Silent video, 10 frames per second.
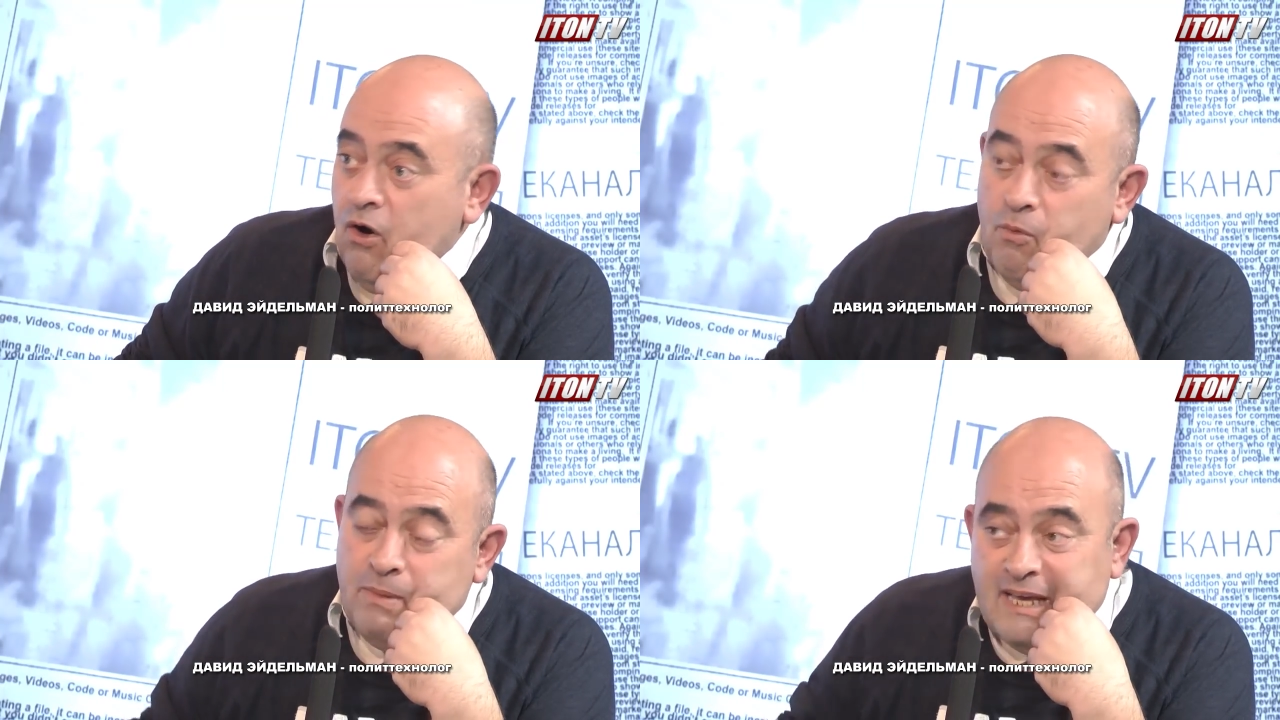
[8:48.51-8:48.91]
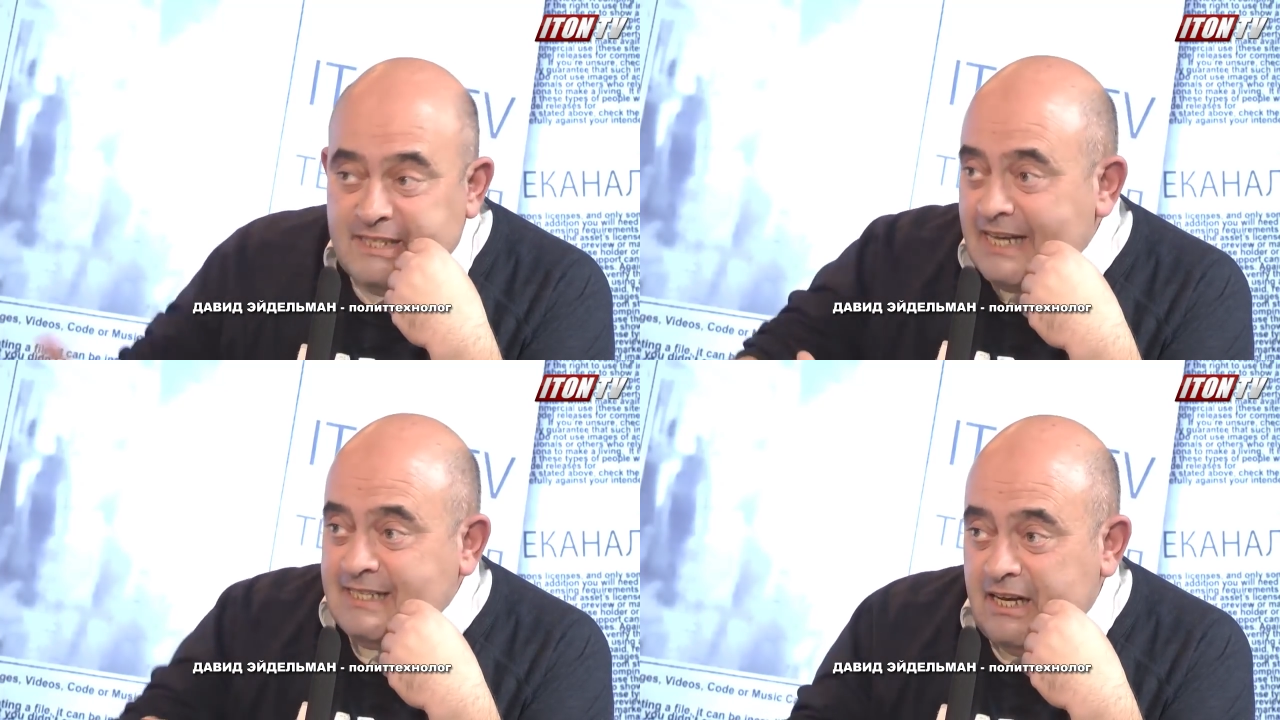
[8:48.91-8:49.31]
У меня
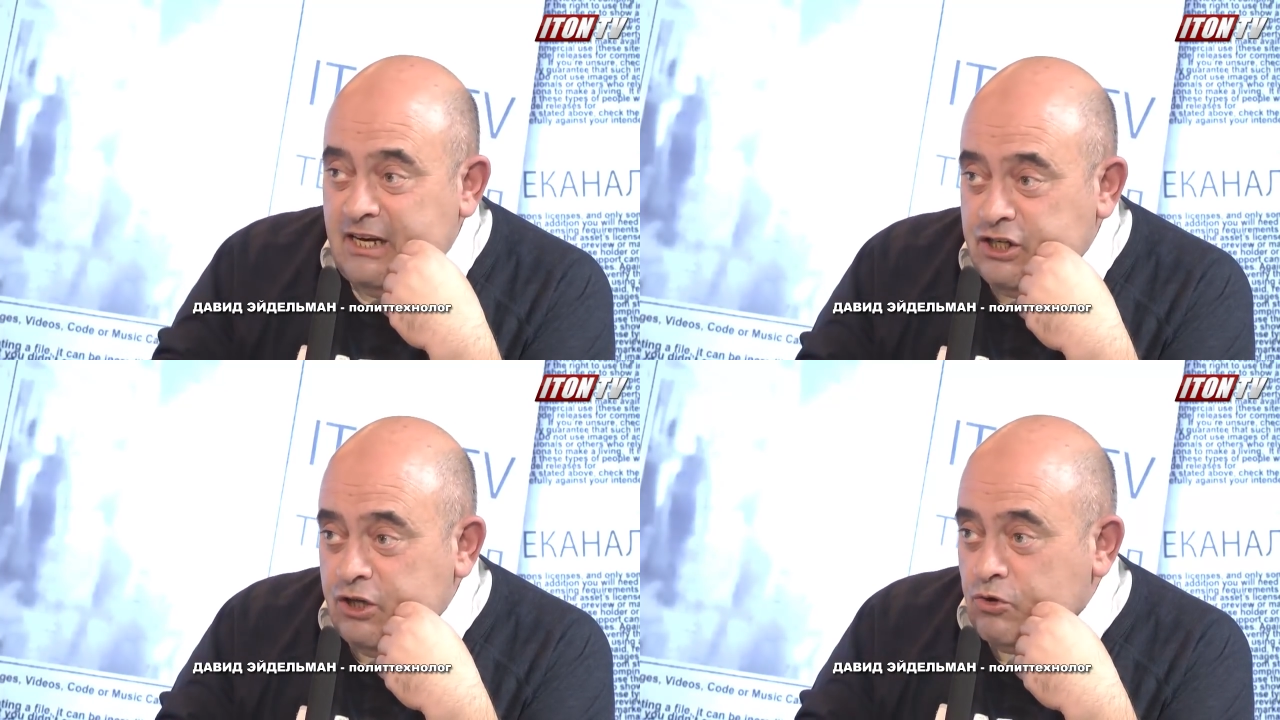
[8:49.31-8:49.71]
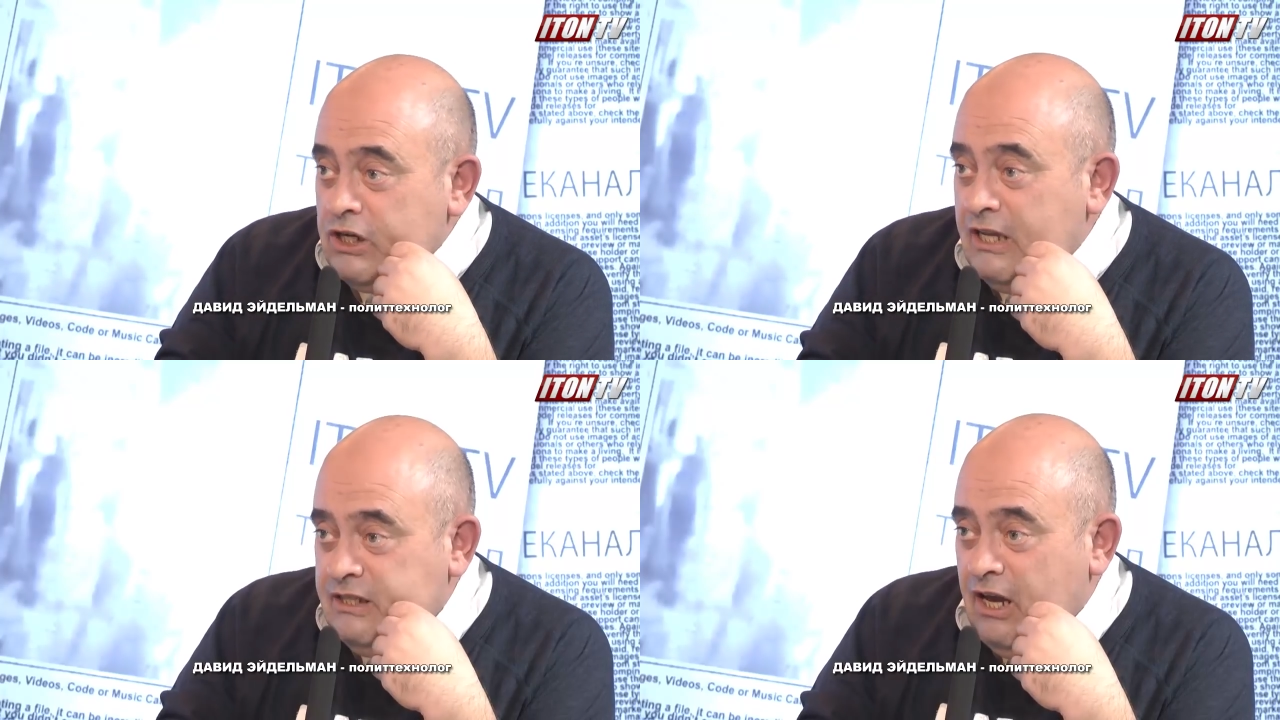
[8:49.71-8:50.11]
сейчас лежит
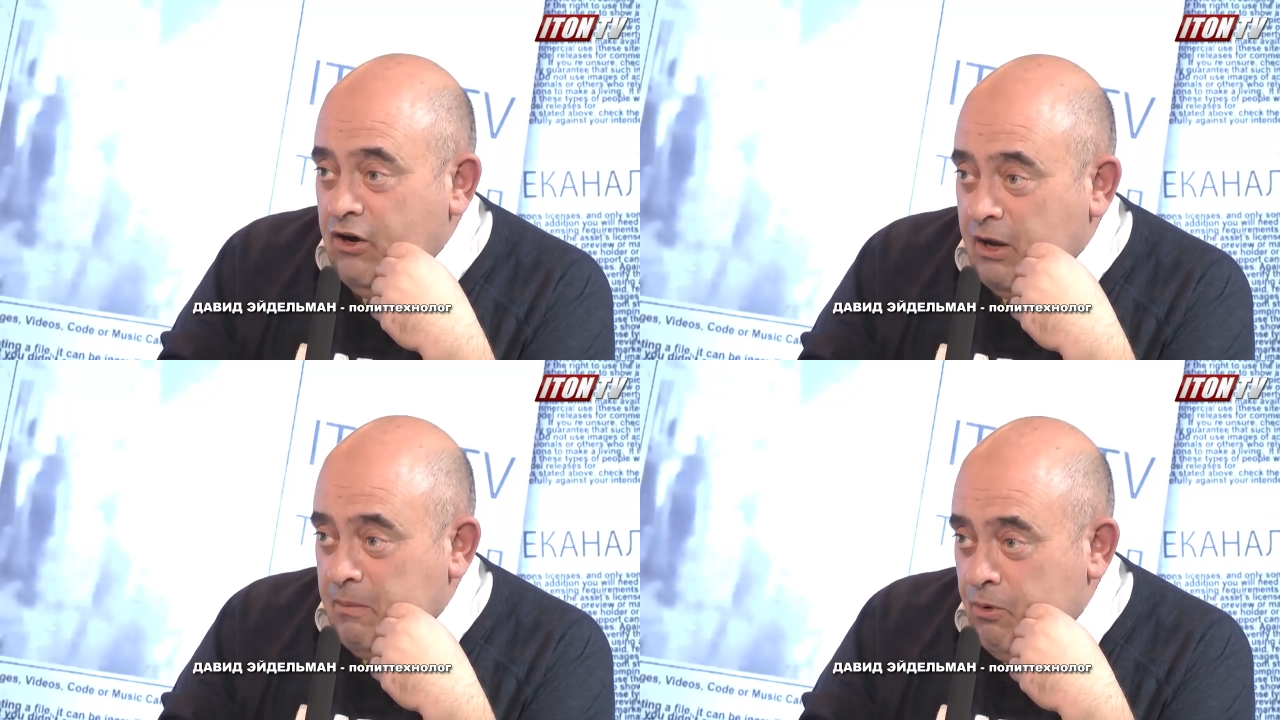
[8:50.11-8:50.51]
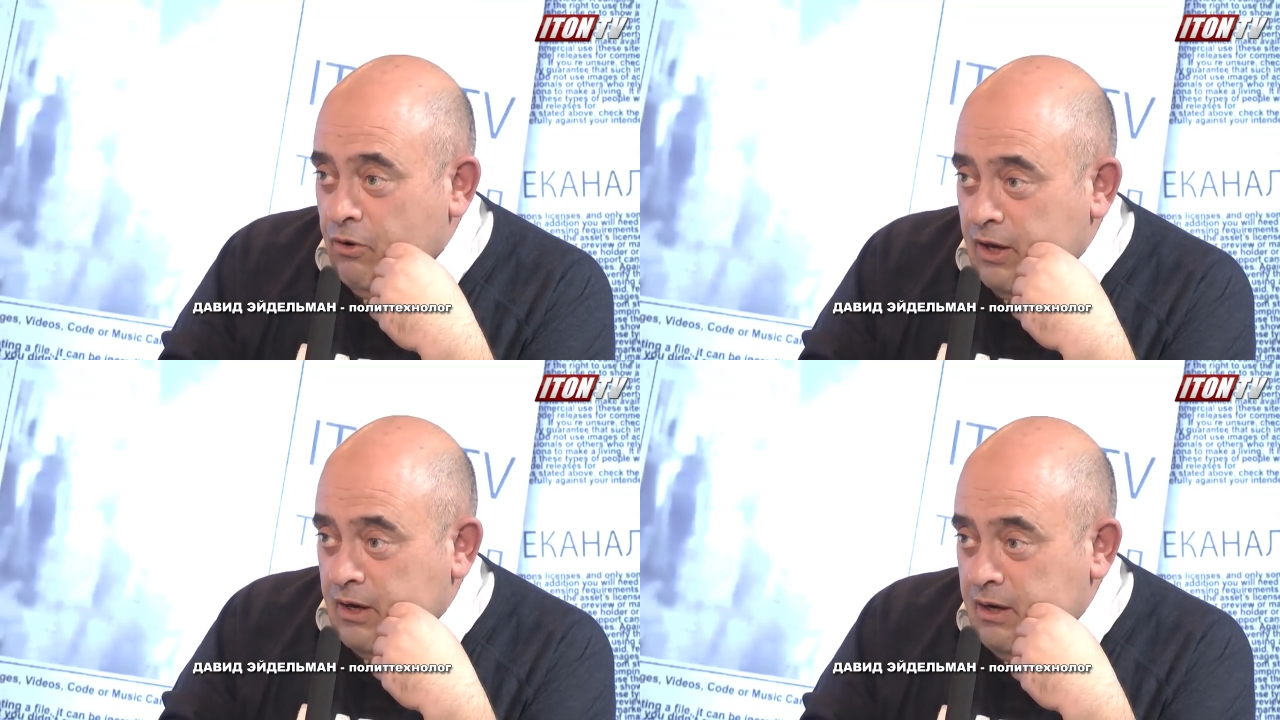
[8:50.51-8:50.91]
уже неделю
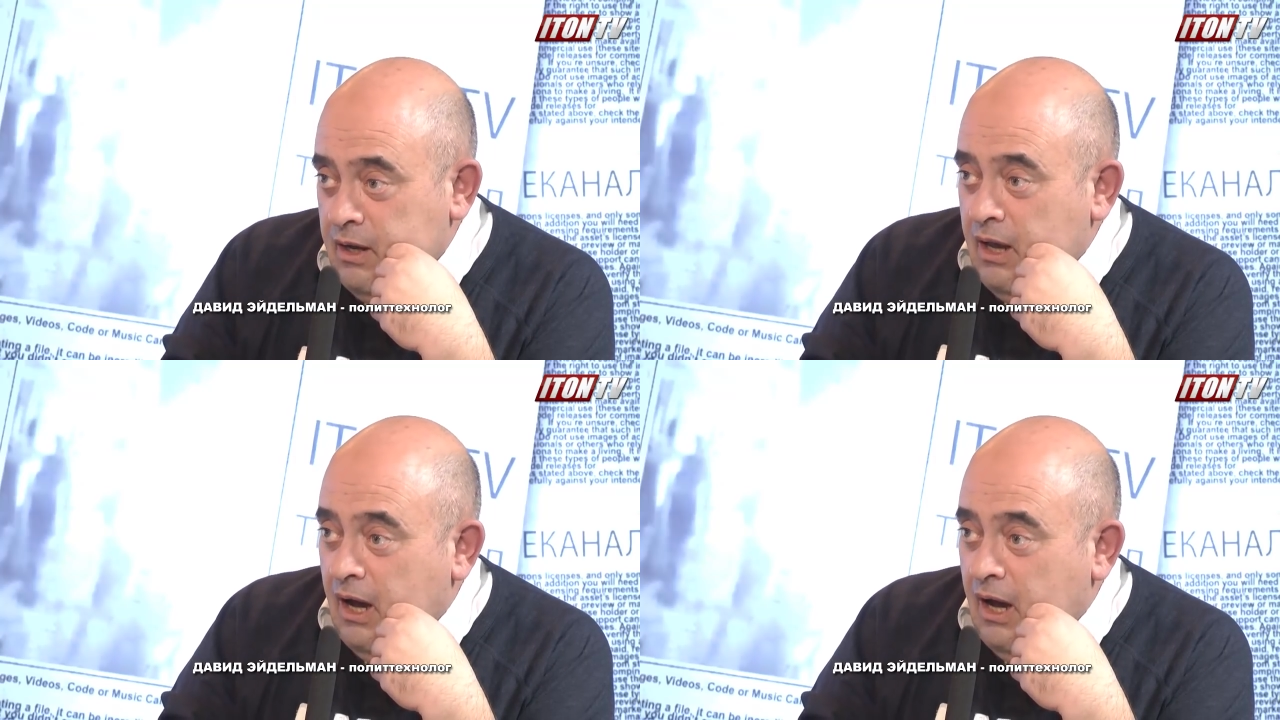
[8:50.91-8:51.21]
ребенок